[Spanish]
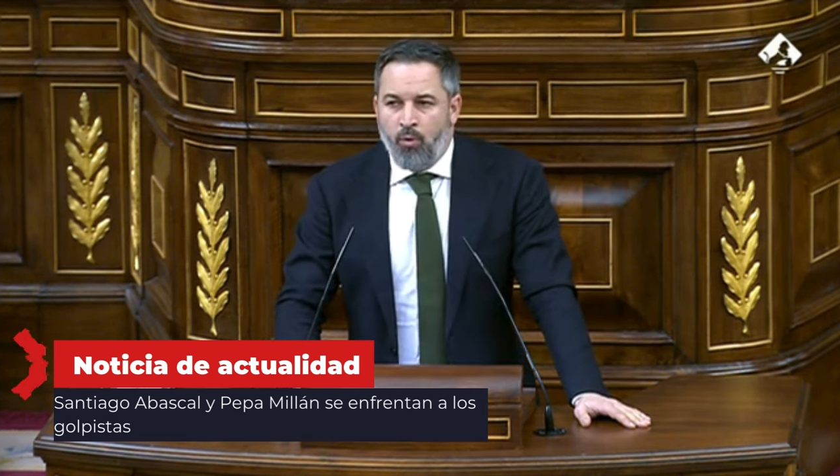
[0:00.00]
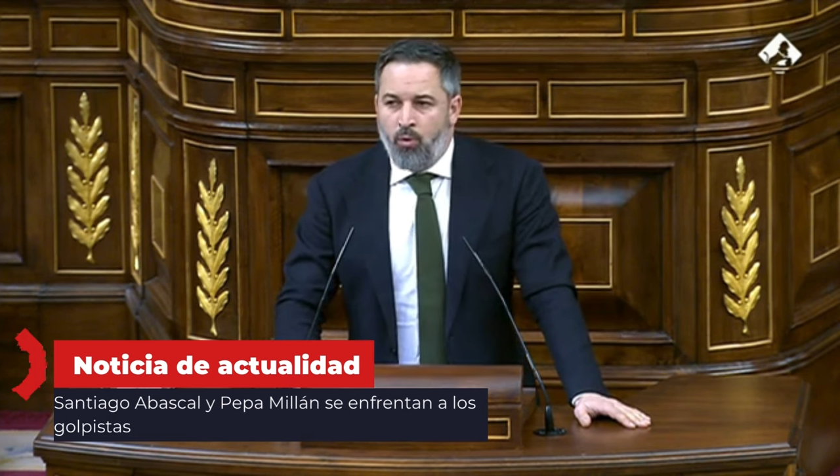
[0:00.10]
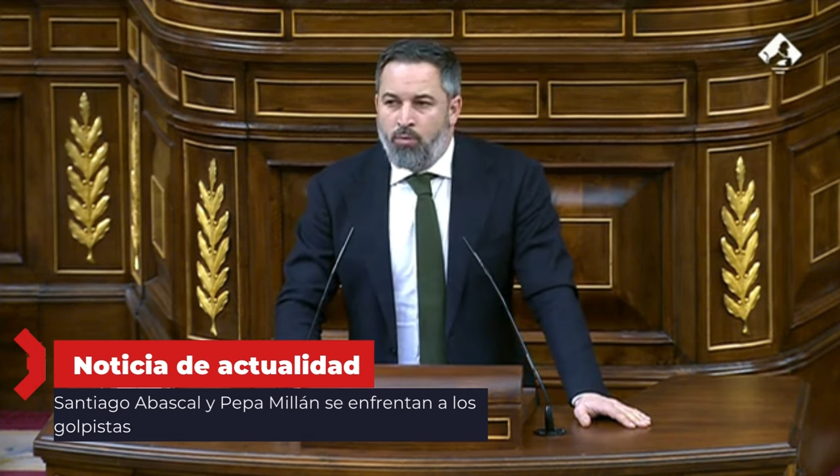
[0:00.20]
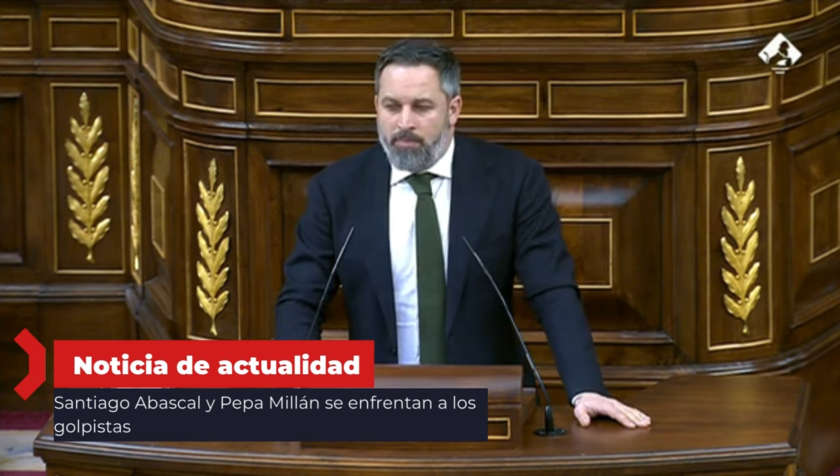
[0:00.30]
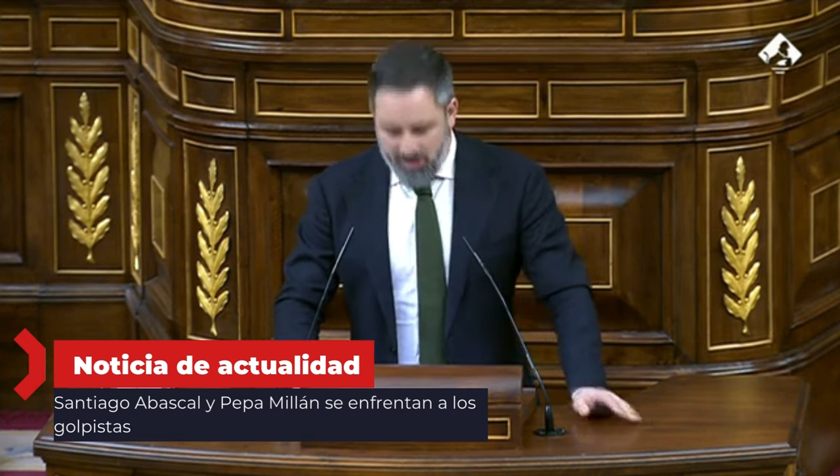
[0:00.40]

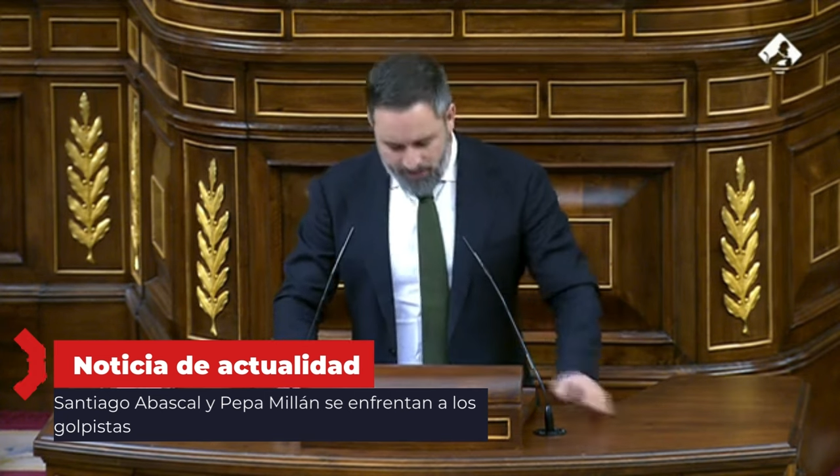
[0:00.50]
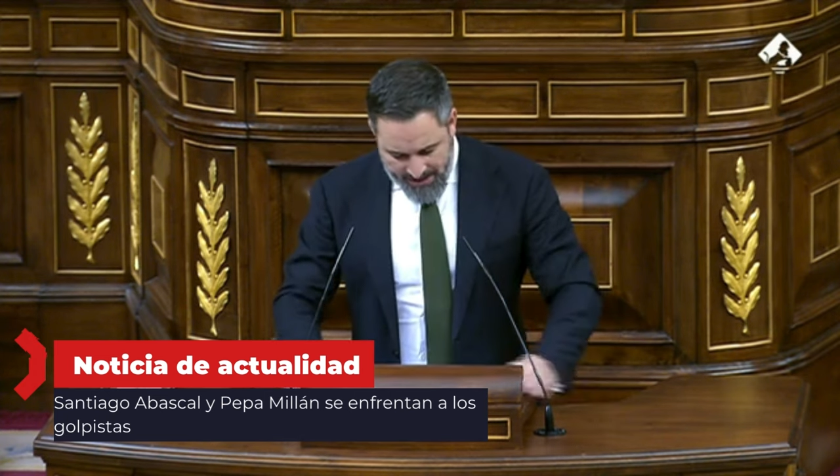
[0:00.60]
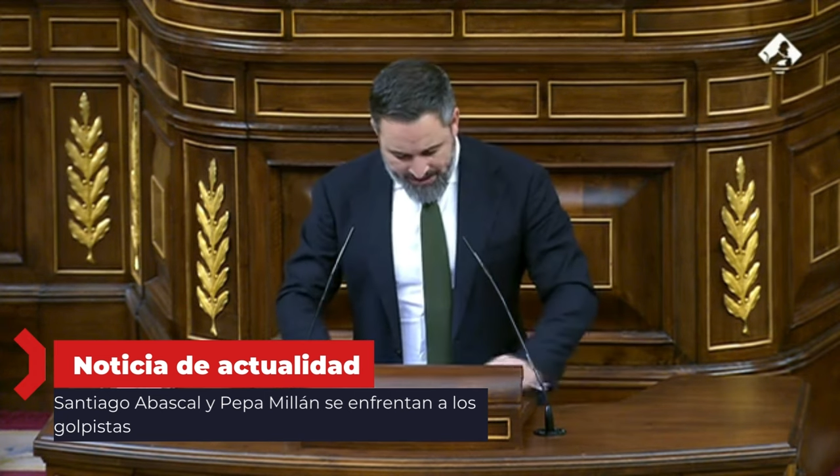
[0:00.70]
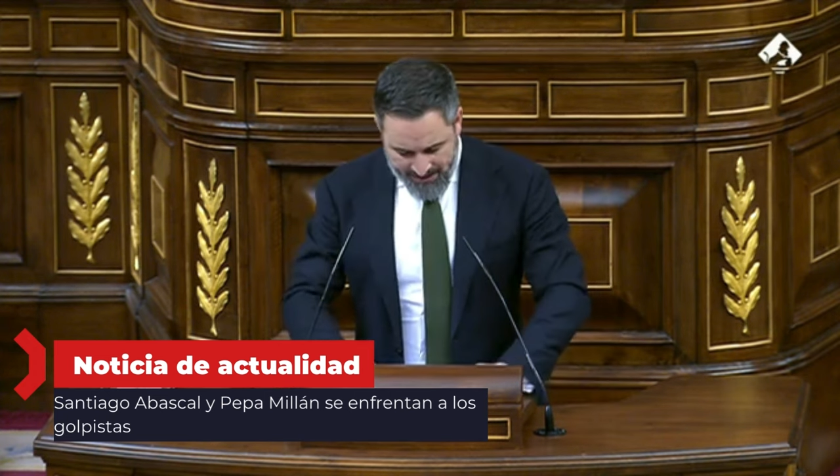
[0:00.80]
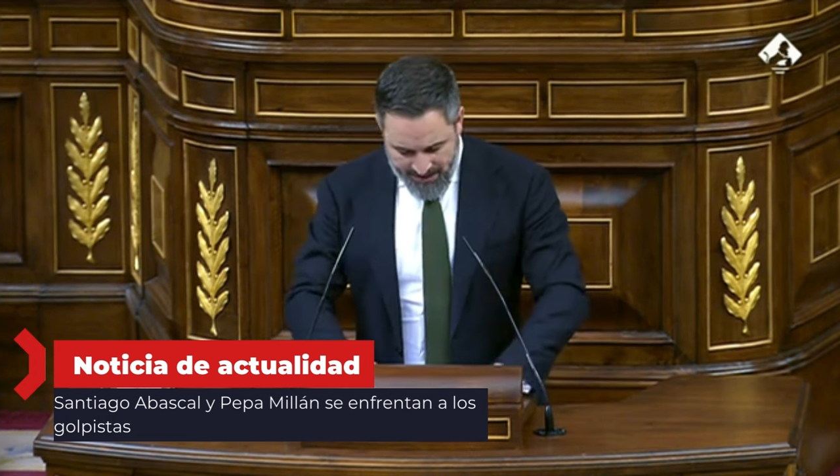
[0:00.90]
un mes más en